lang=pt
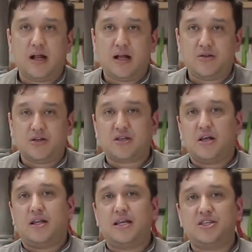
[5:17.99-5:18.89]
A nossa
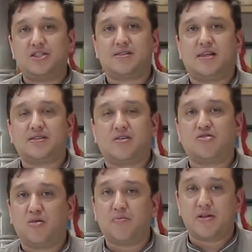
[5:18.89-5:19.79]
legislação
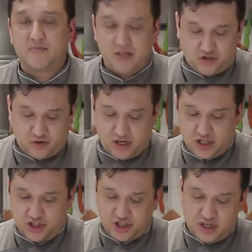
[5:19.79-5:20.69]
não permite
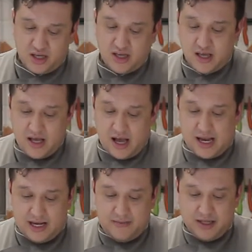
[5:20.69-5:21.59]
corante
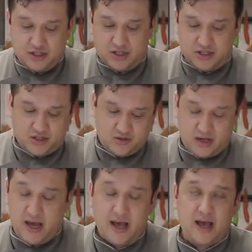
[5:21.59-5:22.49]
alimentício,
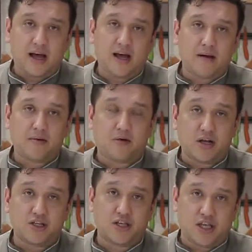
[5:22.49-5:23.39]
é,
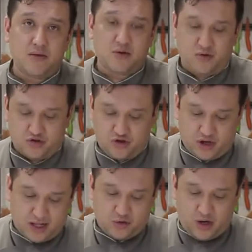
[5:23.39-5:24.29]
corante químico, só
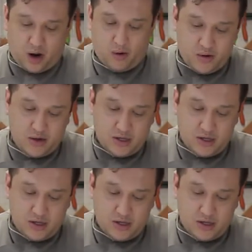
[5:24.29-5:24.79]
natural.